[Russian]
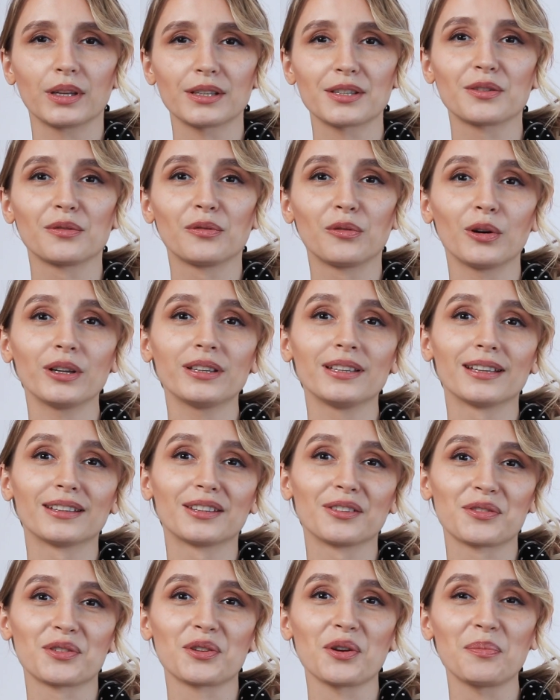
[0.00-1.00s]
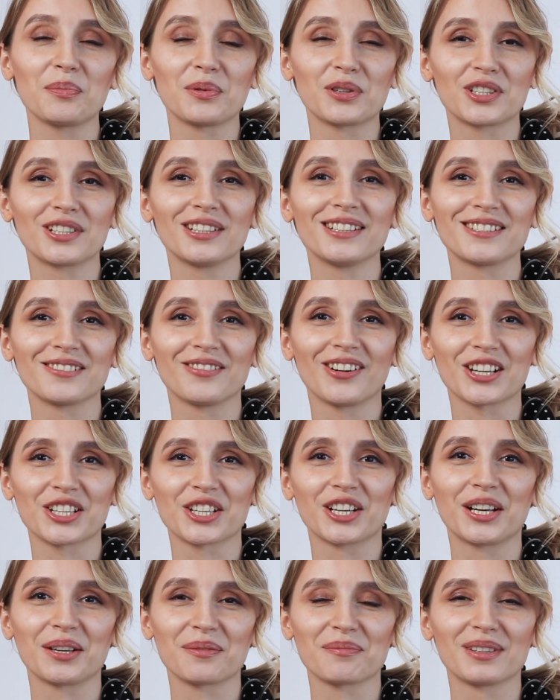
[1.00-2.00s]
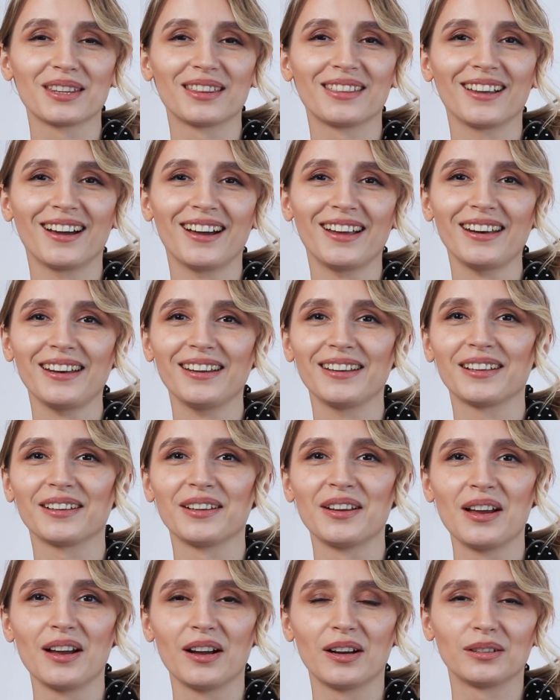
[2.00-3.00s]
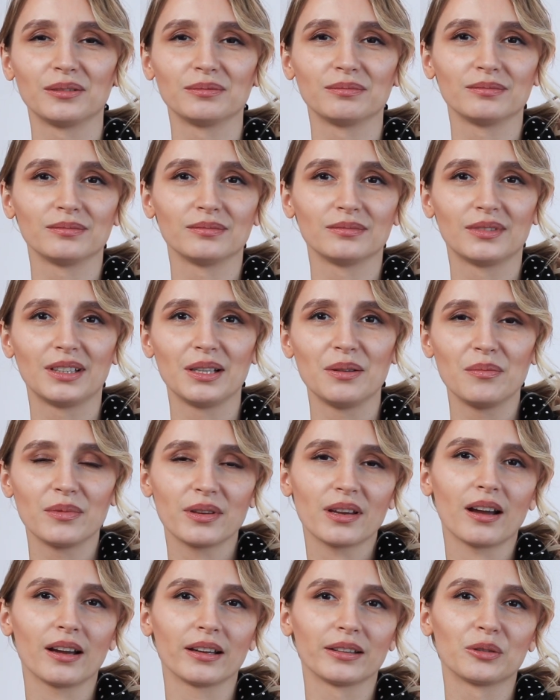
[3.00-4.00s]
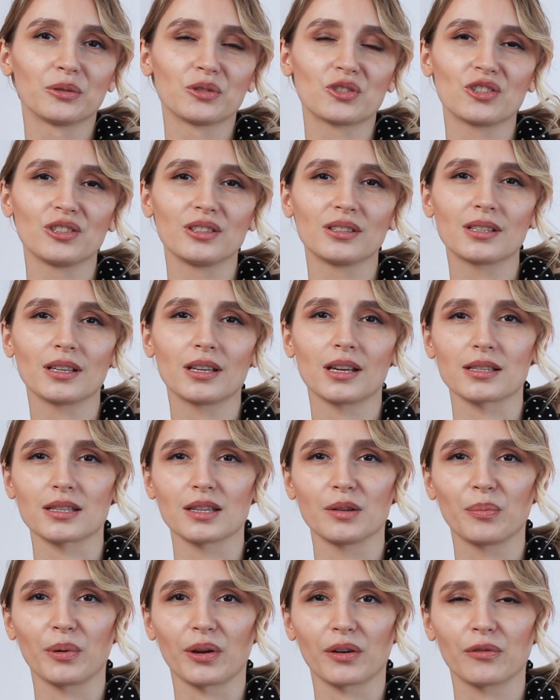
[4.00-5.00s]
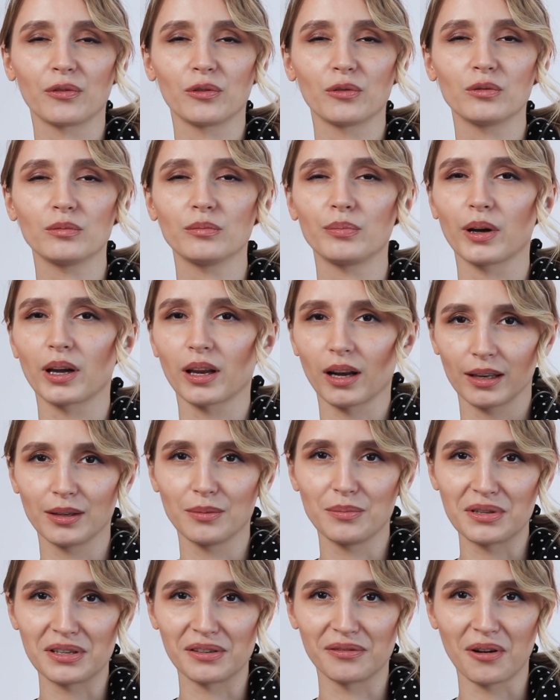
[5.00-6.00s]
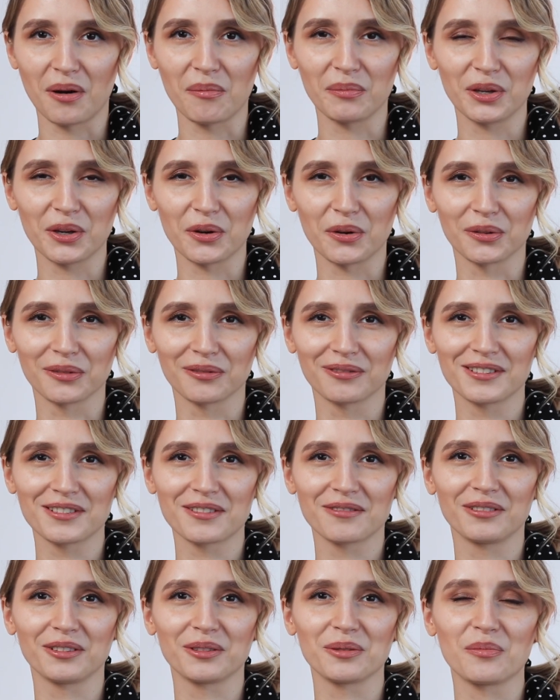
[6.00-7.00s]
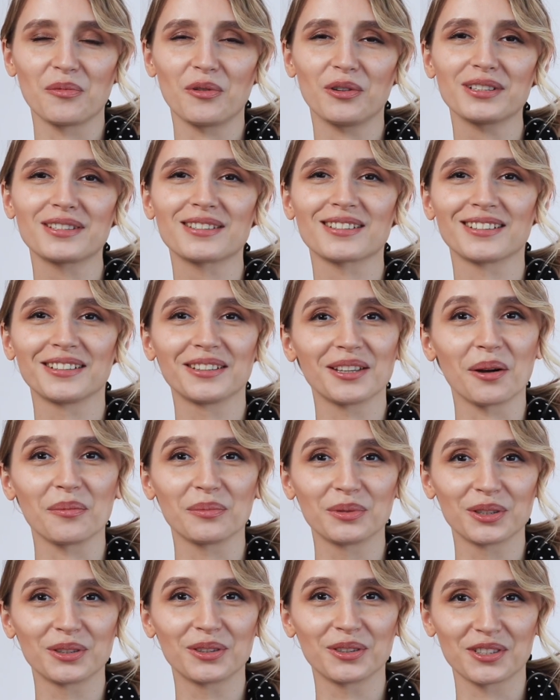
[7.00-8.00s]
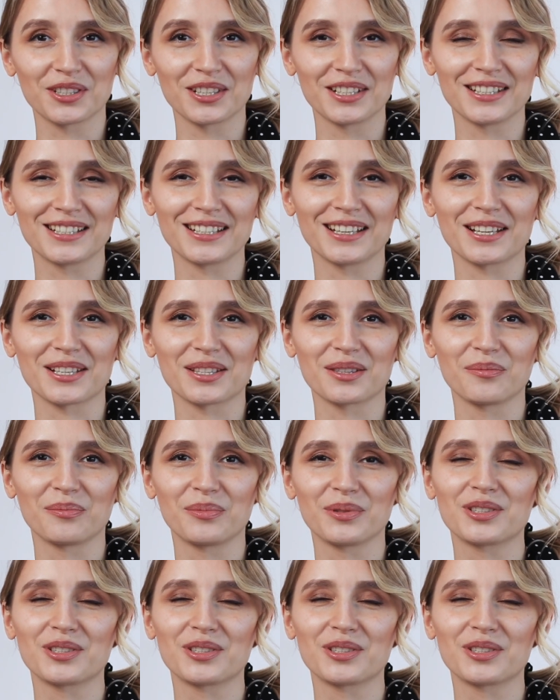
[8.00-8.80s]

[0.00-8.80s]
На сегодня это все. Пишите ваши комментарии. Для меня это очень интересный парфюм. По крайней мере, во мне он вызвал эмоции. Нам будет очень интересно